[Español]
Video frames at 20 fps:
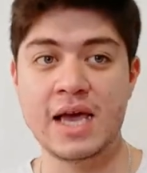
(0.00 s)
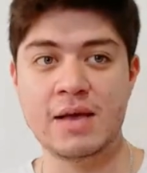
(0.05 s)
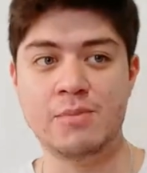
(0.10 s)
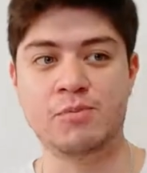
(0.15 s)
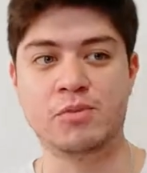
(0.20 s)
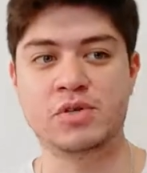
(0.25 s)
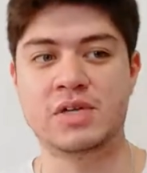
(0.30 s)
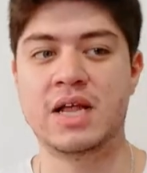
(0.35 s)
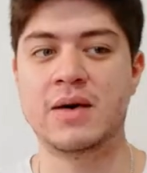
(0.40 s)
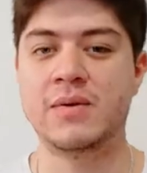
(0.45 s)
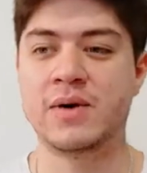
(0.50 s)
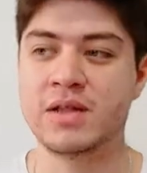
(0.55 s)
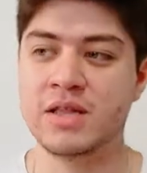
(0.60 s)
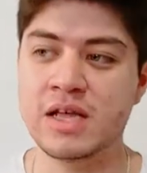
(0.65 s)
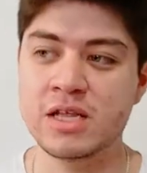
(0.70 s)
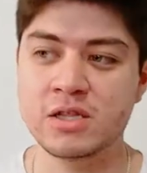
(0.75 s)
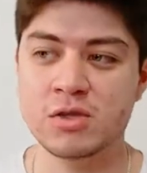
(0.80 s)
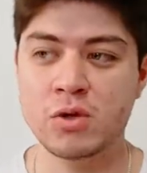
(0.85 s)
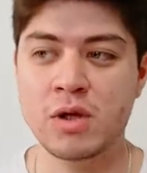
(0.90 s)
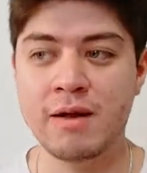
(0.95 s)
pues la
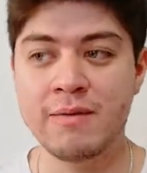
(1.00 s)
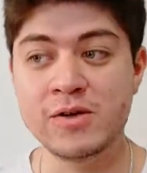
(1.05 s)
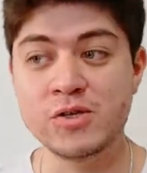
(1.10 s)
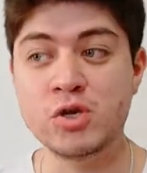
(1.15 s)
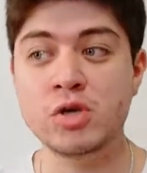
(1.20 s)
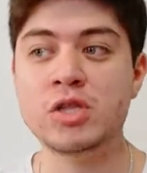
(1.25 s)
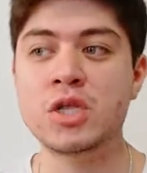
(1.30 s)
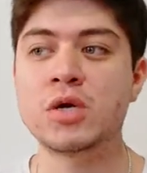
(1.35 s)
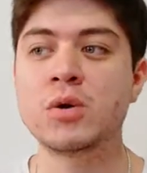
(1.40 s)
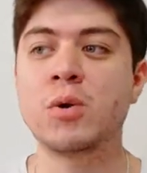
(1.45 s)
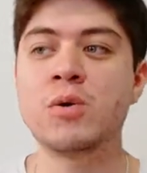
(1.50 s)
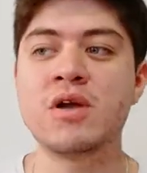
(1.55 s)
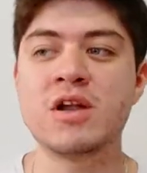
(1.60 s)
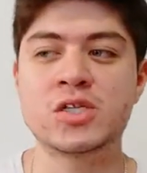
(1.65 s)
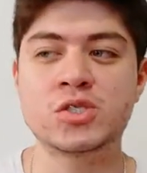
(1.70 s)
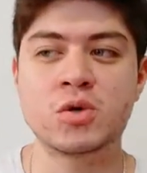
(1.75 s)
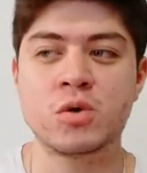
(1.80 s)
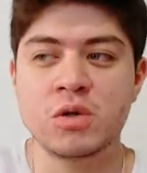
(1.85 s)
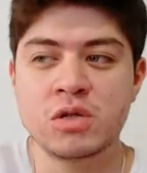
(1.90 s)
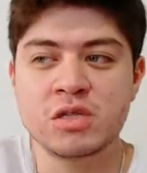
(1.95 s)
verdad, tal vez yo tengo unas
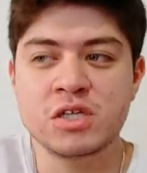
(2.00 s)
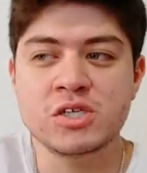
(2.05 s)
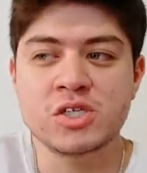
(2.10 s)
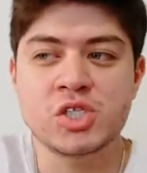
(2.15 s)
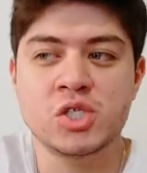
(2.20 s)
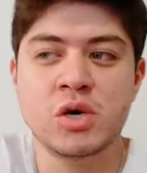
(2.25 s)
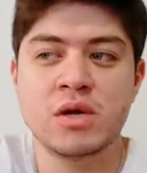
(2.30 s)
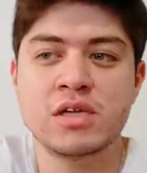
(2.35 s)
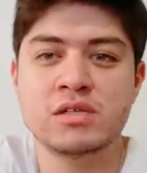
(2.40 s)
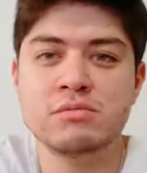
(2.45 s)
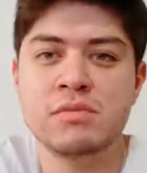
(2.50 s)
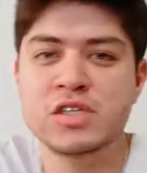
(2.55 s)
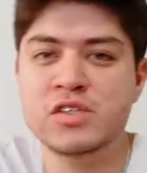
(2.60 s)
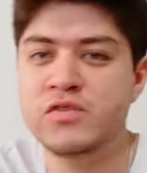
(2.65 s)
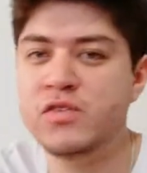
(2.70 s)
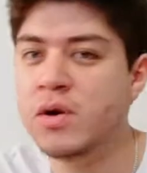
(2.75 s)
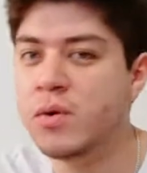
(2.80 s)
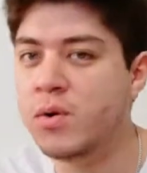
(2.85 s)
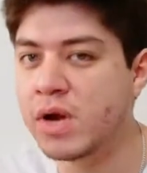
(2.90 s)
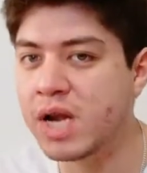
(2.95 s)
condiciones más
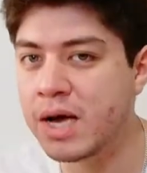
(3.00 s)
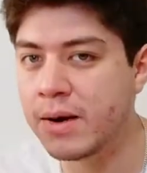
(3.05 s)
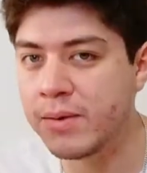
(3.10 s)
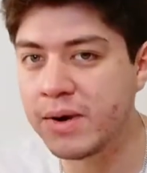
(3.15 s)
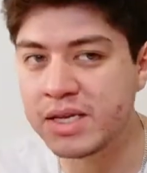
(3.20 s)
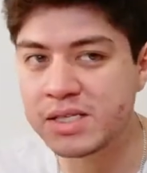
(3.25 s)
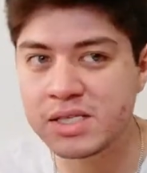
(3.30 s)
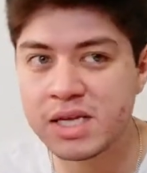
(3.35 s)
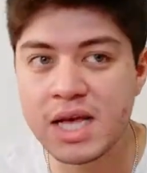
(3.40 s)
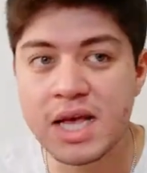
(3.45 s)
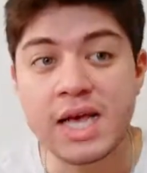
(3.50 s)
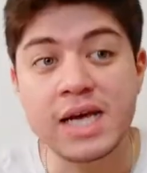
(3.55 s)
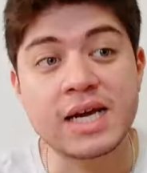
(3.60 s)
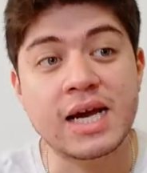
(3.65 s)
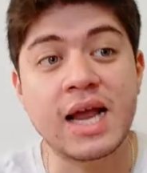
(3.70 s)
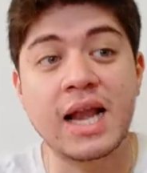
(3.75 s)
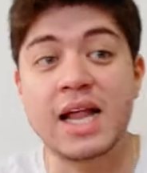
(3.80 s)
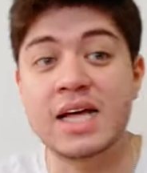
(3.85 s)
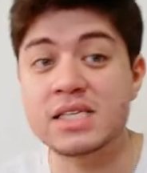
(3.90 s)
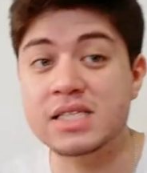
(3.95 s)
favorables
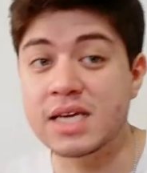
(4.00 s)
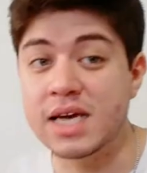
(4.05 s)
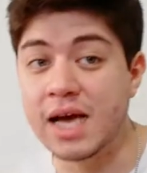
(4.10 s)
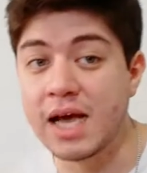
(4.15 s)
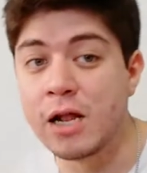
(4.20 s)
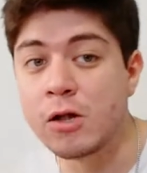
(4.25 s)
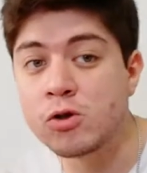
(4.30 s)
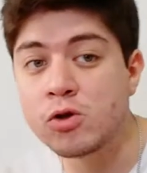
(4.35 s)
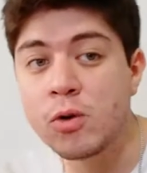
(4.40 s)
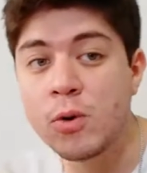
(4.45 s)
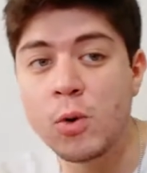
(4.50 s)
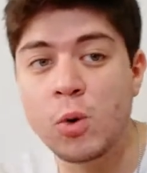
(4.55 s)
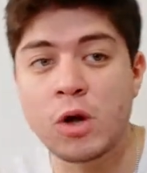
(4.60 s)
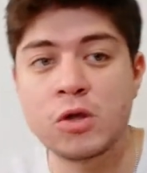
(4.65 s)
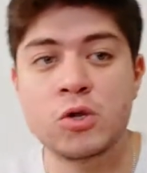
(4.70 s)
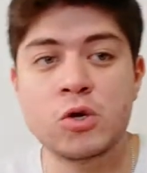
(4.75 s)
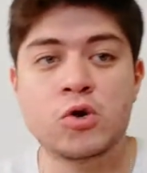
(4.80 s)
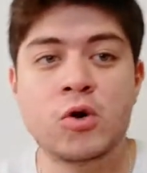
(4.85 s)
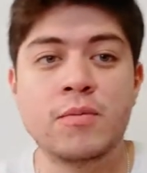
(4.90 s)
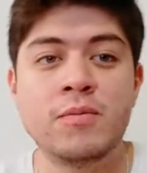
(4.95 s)
que las que él tuvo
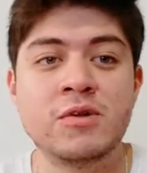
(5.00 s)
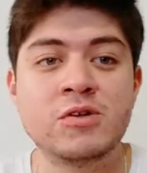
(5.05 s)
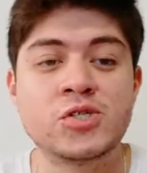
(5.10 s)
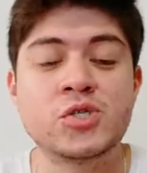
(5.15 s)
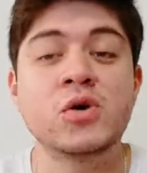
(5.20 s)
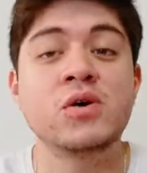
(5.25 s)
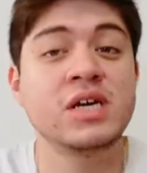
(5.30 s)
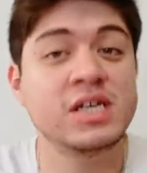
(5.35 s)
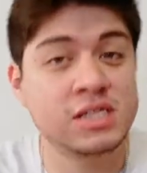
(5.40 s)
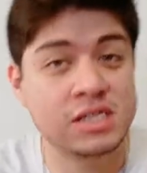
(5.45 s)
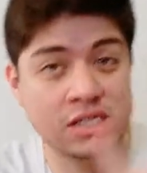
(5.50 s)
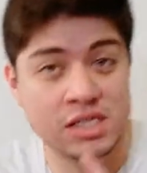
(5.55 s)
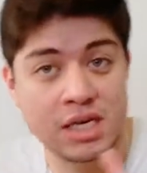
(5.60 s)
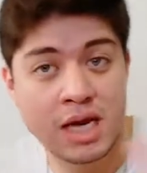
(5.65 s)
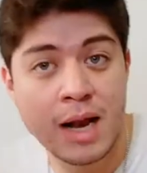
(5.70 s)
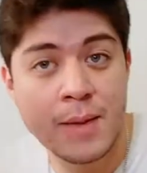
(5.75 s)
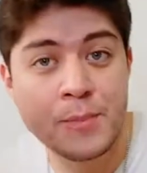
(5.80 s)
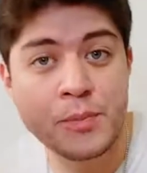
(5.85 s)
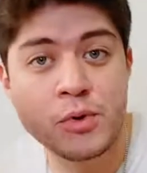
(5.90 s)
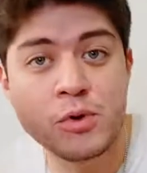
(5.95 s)
cuando comenzó y si
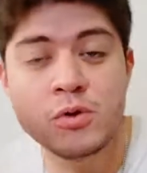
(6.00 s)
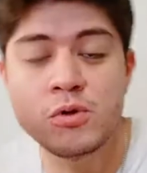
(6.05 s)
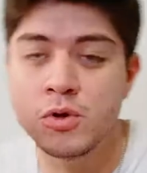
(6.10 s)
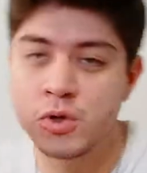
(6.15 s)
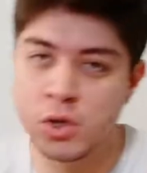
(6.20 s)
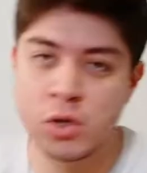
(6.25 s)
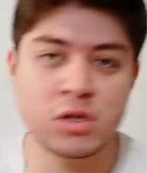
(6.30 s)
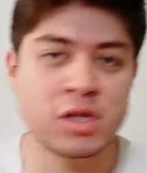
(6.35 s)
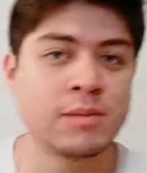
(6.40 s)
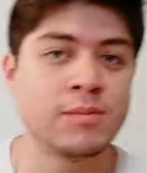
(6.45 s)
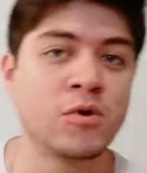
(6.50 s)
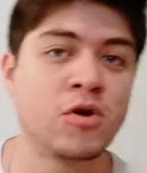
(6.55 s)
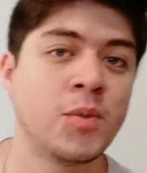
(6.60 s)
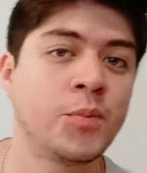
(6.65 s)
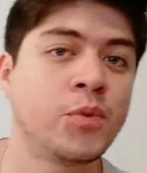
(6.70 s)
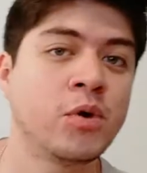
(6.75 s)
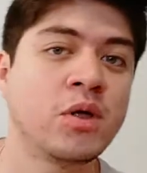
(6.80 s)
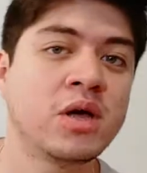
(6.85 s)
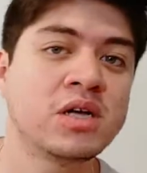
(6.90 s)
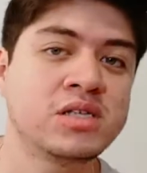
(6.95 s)
él pudo, yo también lo
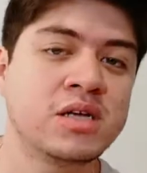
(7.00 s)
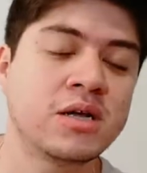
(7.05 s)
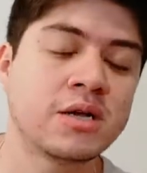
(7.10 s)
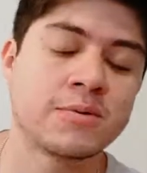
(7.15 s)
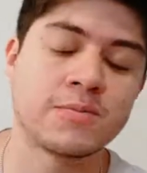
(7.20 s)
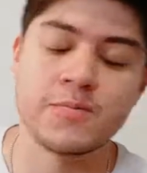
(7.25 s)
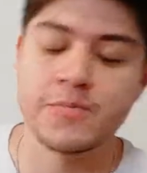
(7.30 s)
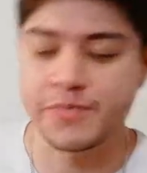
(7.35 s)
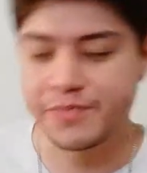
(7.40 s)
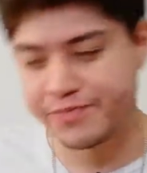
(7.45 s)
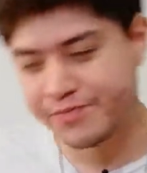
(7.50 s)
puedo hacer?